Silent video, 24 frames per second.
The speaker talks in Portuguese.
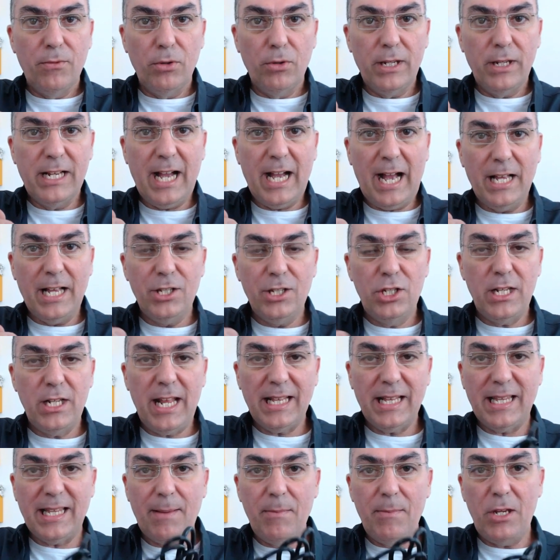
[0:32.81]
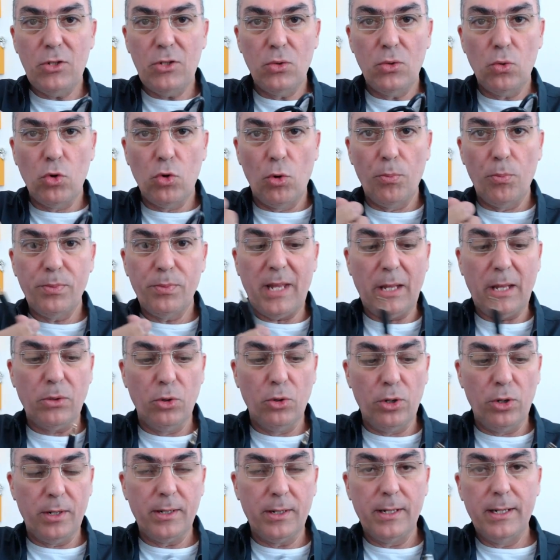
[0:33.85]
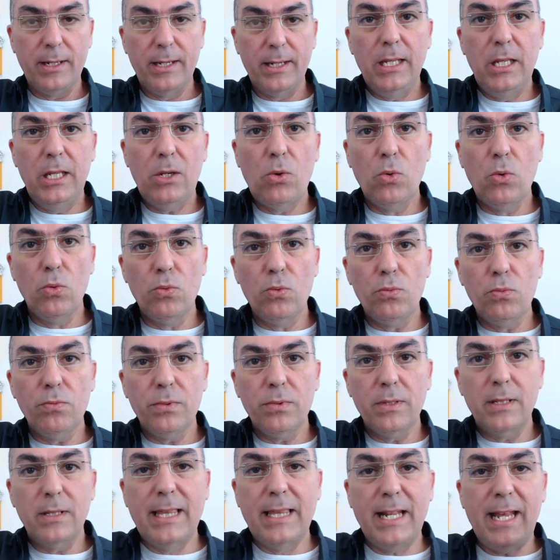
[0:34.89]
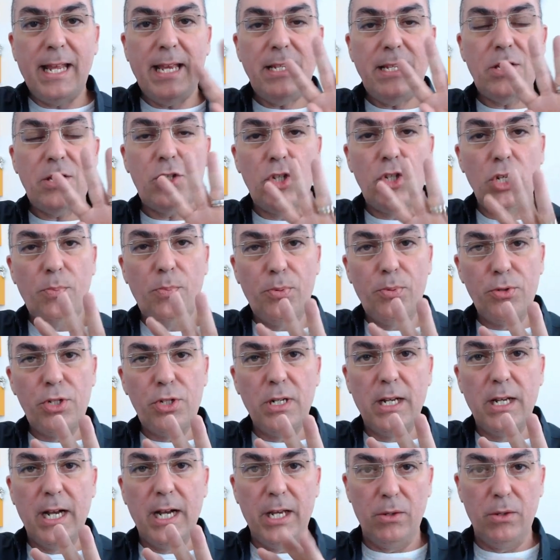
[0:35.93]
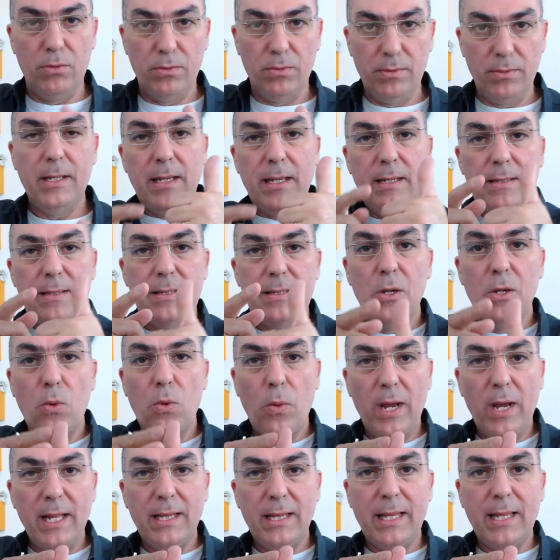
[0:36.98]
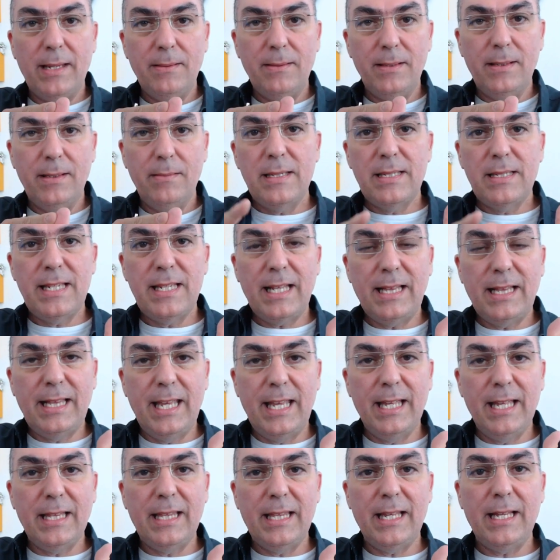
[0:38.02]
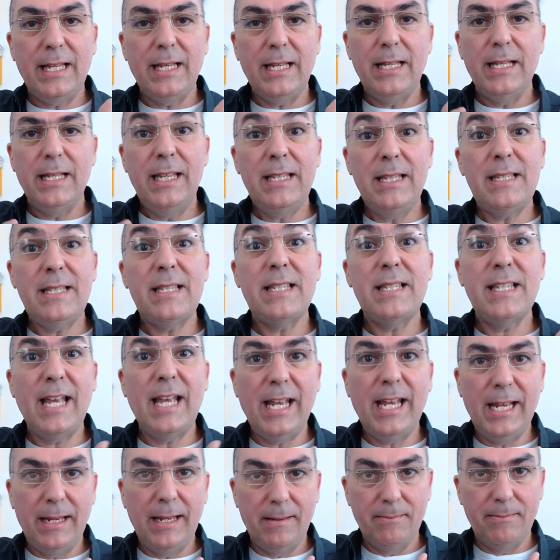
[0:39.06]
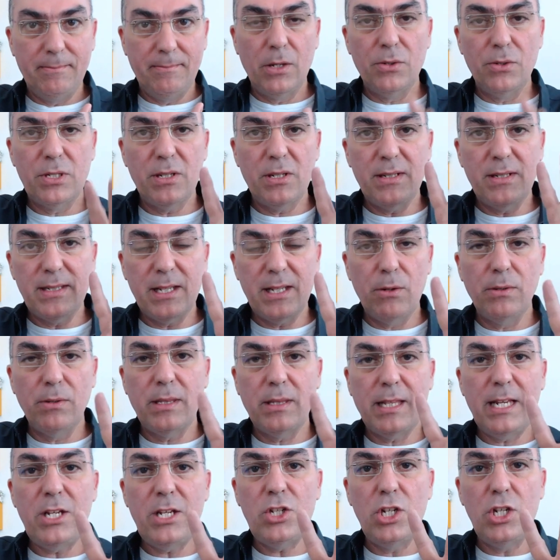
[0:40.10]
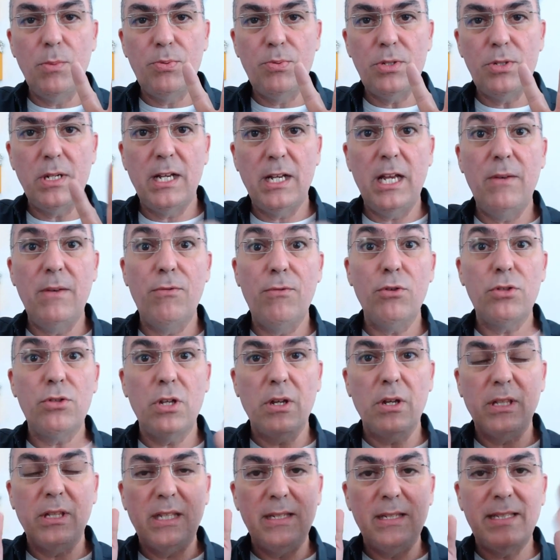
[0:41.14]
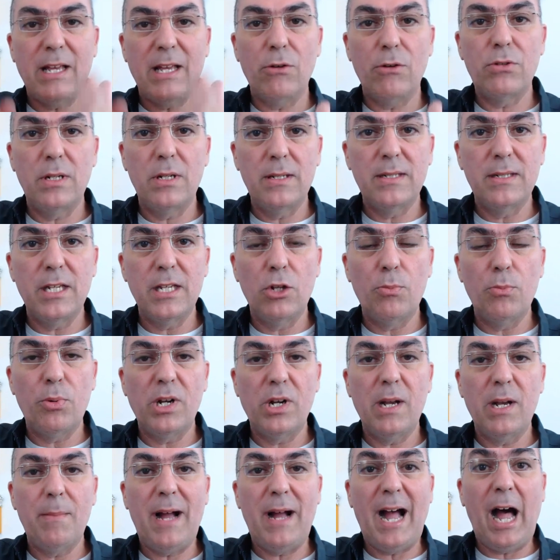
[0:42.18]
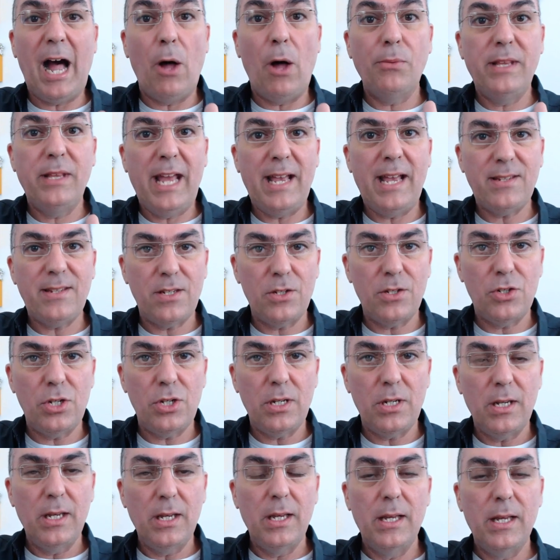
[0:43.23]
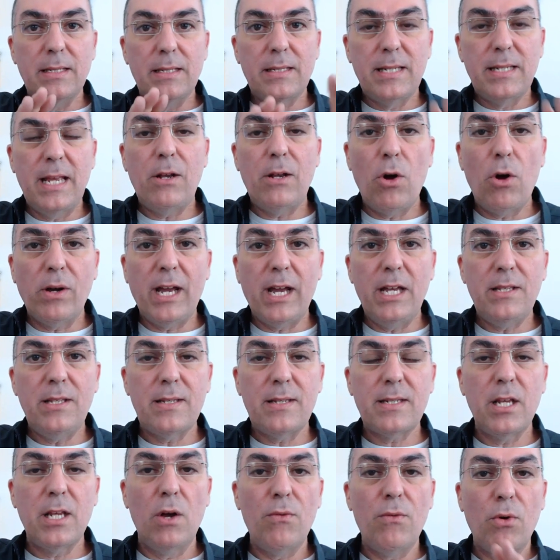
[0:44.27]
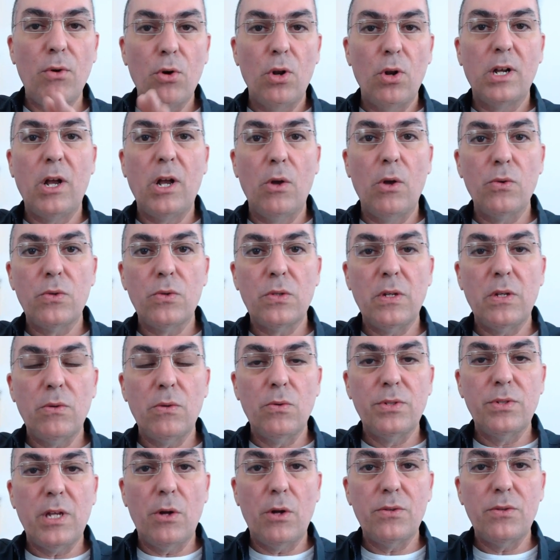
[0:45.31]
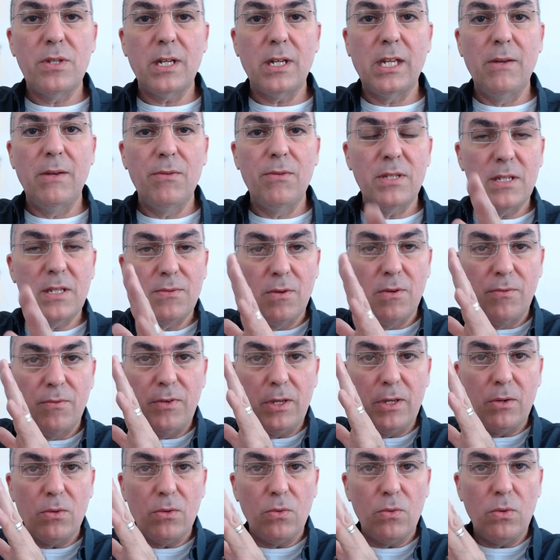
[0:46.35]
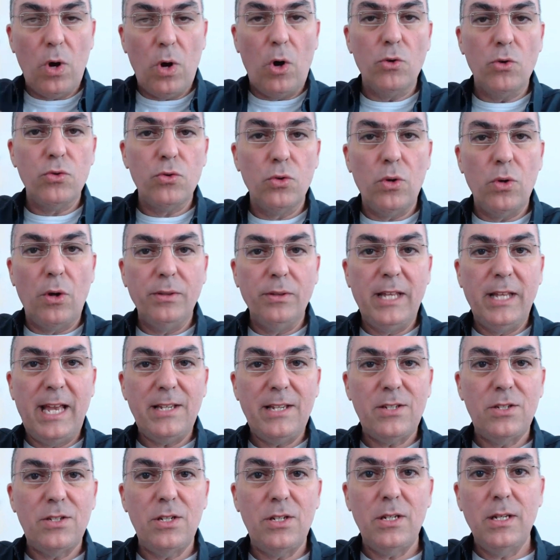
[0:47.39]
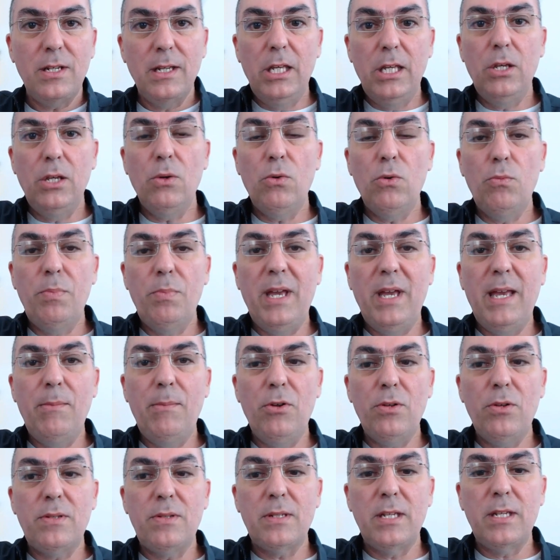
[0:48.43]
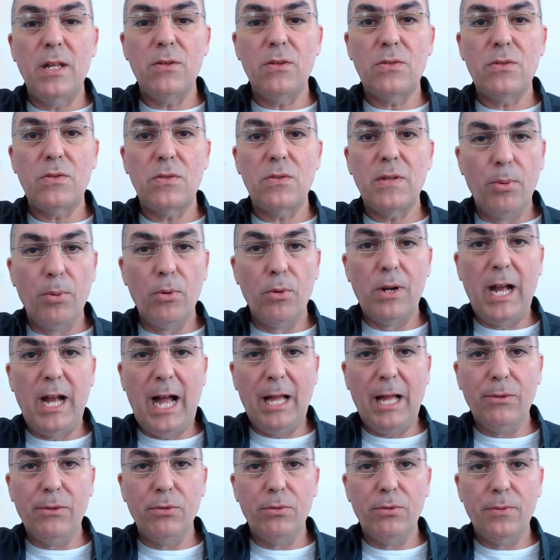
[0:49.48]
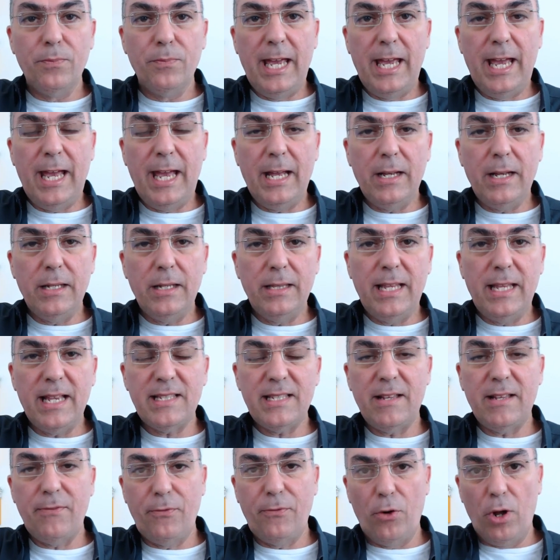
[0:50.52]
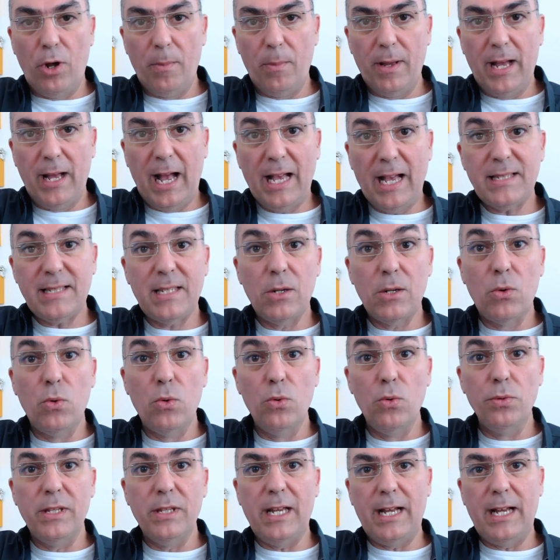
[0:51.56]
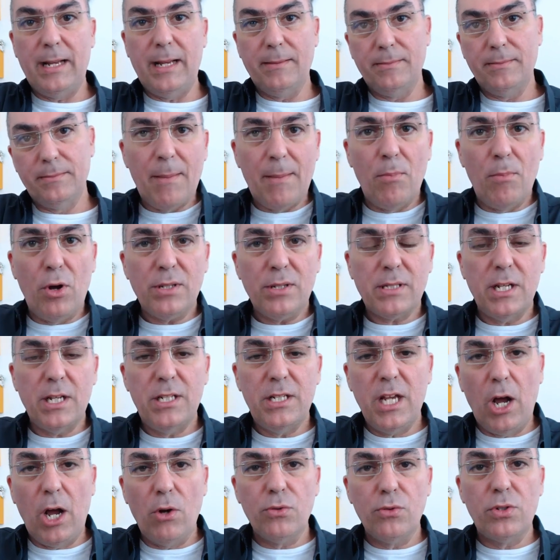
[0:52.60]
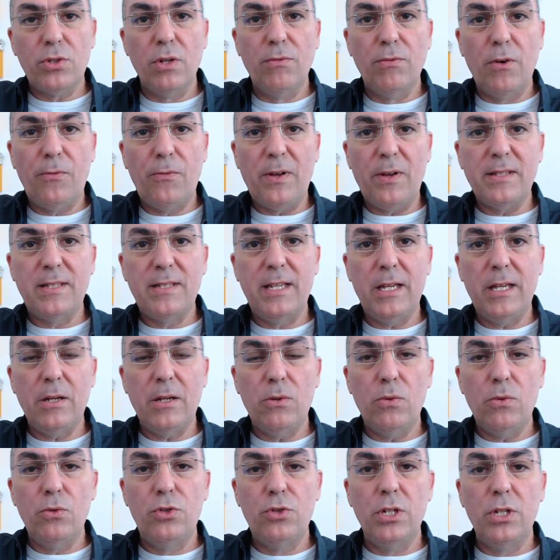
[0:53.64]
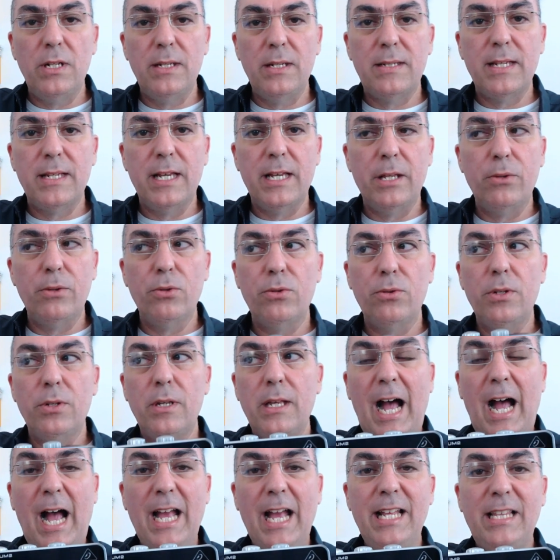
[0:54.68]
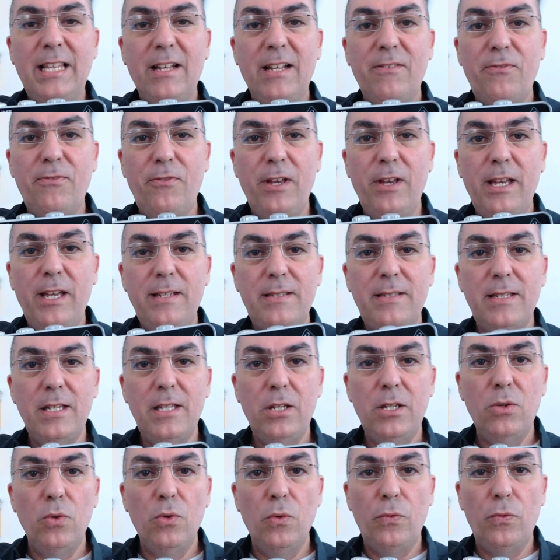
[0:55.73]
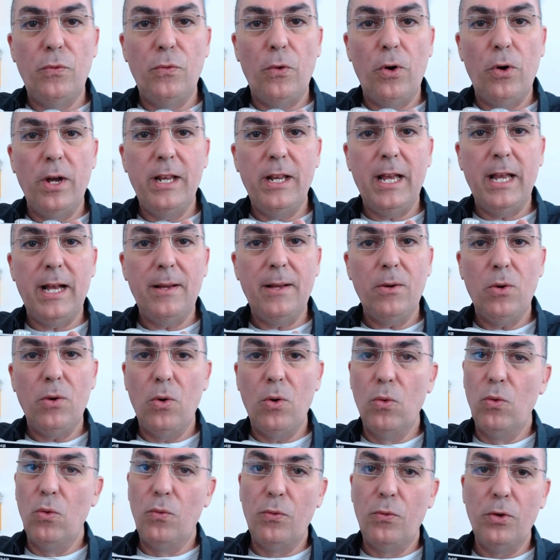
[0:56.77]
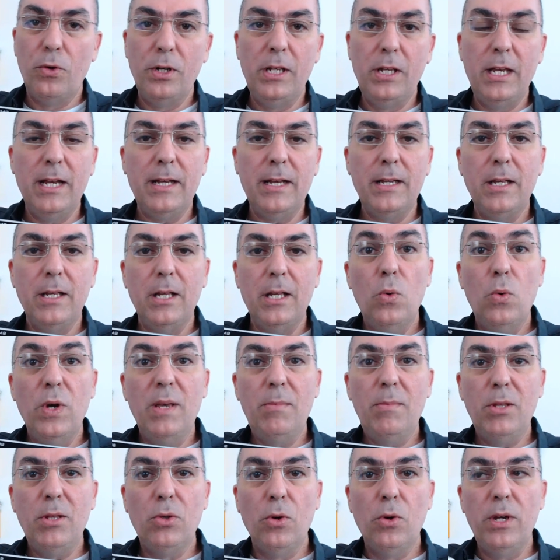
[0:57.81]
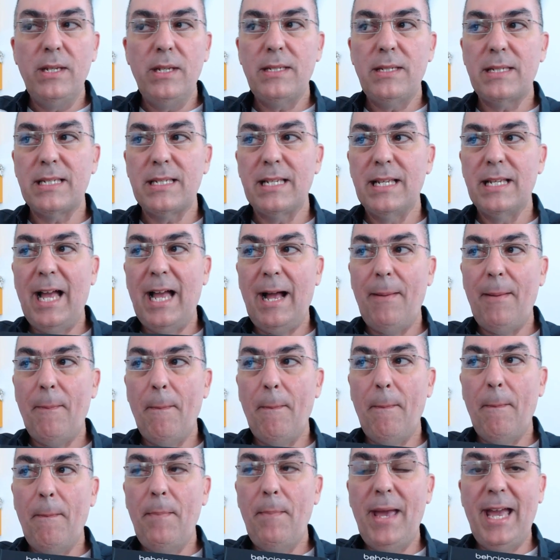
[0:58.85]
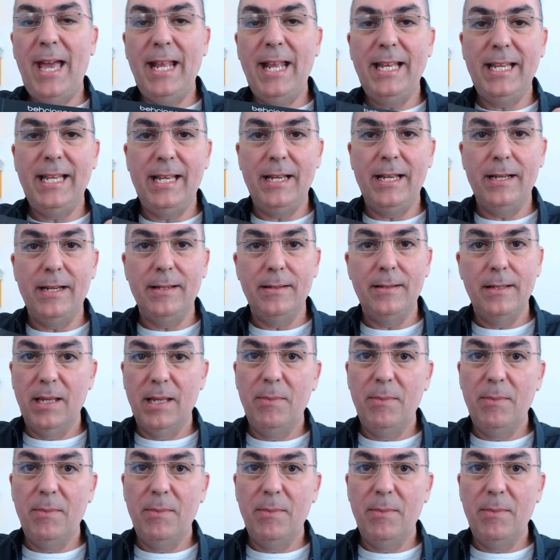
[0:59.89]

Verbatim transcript: Vou ligar diretamente no computador e com três tipos de ganho, em 50, 70 e 100. Então serão três tipos de ganho. Vou estar utilizando o programa Audacity sem qualquer edição. Vou colocar os, os áudios aqui, vocês vão ver o áudio no Audacity e o BM800 plugado é, desta forma. A segunda amostra de áudios eu vou fazer utilizando a interface Euphoria ou Euphoria UM2 da Behringer. Euforia.